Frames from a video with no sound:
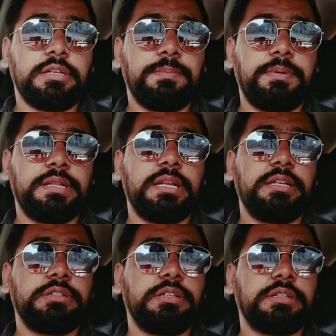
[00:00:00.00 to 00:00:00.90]
कि पता
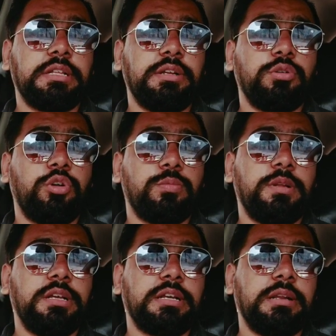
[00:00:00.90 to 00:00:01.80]
नहीं चलता
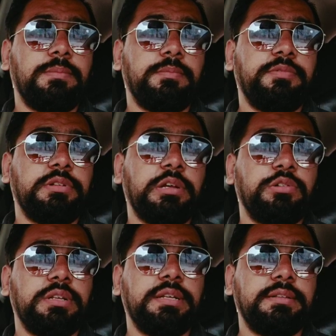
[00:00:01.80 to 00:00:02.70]
नॉर्मल अगर आप
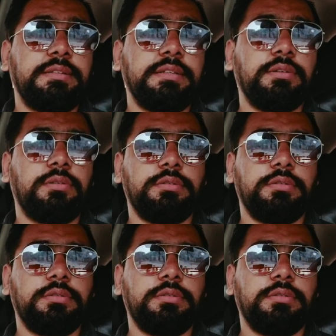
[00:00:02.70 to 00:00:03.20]
विदाउट एसी